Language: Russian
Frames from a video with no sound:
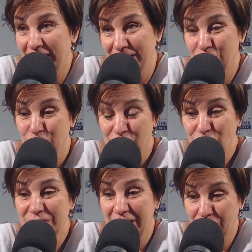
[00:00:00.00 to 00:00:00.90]
их так, то есть
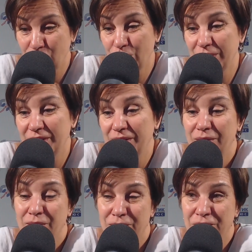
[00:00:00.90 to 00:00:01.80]
люди, которые
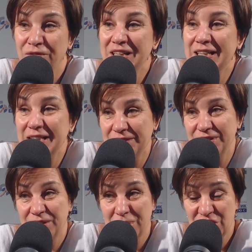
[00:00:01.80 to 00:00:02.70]
э, вовлеклись в
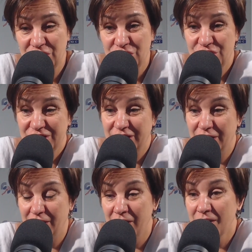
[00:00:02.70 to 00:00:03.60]
эти
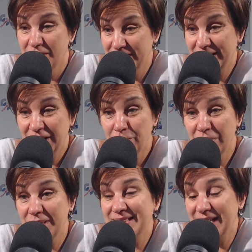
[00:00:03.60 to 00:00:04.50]
мошеннические
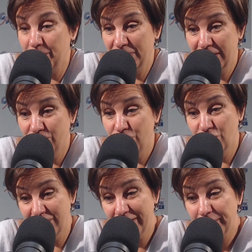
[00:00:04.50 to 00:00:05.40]
схемы, сами того не
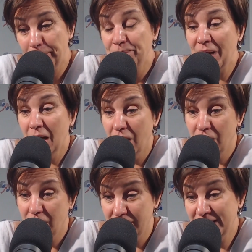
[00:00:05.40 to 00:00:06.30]
желая,
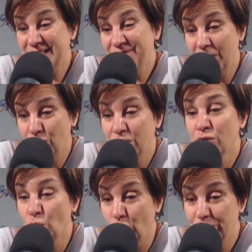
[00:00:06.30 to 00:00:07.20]
а, называют их
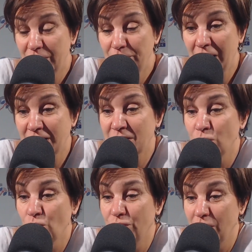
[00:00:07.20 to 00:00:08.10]
дроперами от
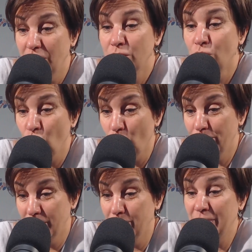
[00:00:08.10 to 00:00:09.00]
слова
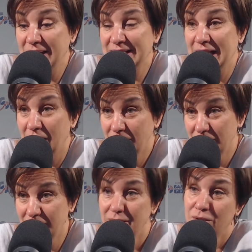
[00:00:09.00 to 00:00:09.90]
дроп бросать,
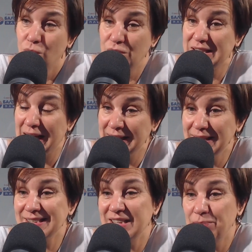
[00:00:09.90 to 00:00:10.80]
то есть
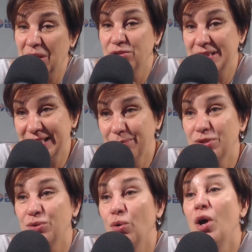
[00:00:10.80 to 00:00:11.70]
они занимаются тем,
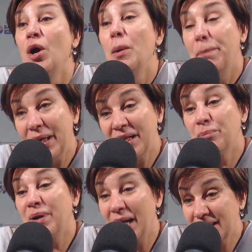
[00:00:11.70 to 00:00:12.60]
что деньги.
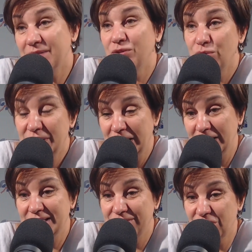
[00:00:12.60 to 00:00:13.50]
перебрасывают
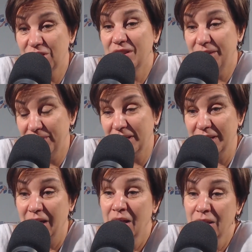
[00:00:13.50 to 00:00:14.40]
деньги, совершенно
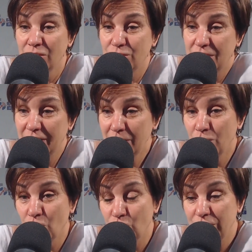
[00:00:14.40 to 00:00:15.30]
верно. То есть они
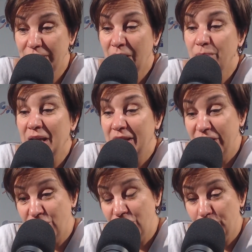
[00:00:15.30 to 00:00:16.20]
могут и
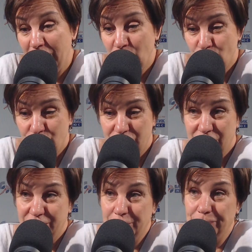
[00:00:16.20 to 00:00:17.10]
обналичить
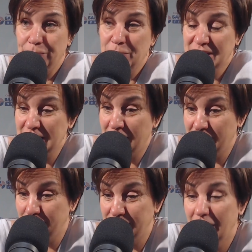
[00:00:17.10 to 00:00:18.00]
полученные
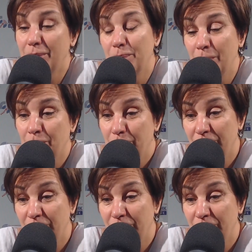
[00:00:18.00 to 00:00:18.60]
безналом да,